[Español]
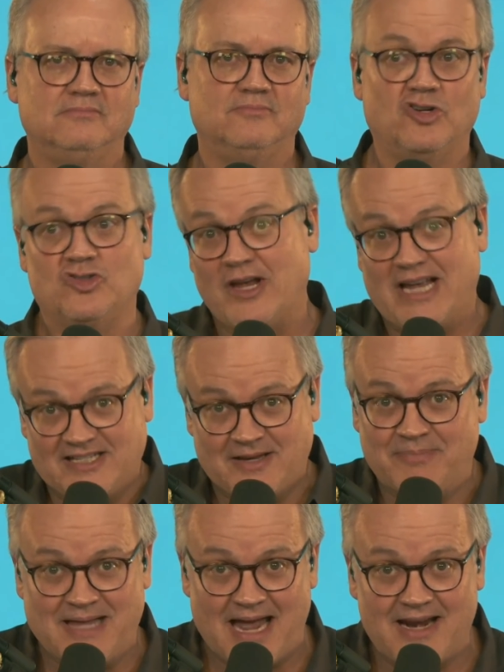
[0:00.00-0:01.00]
Por eso hay que
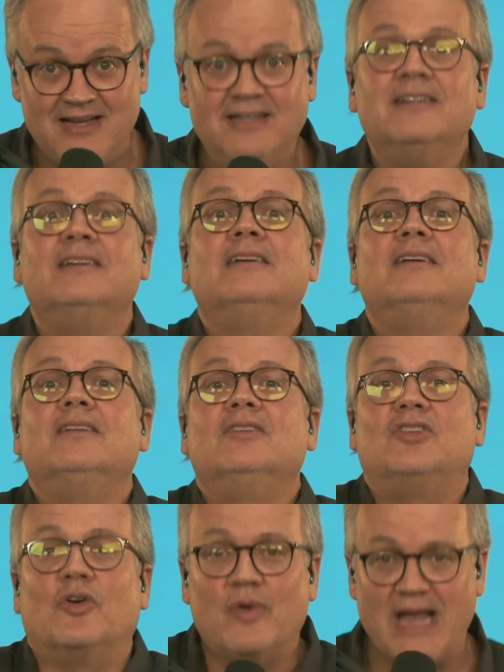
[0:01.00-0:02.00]
aceptar
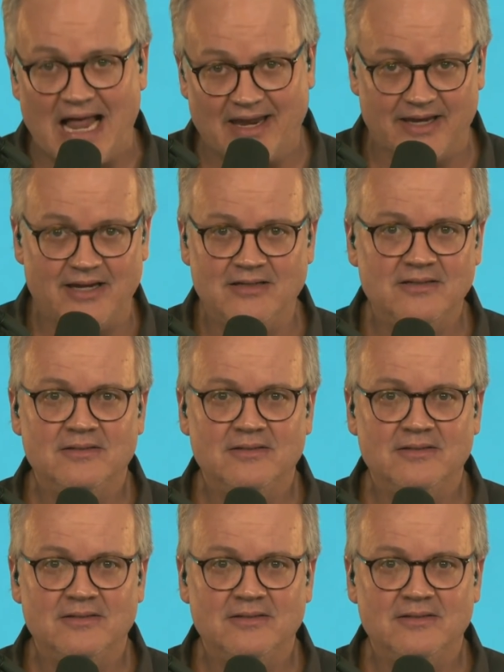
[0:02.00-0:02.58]
the reality.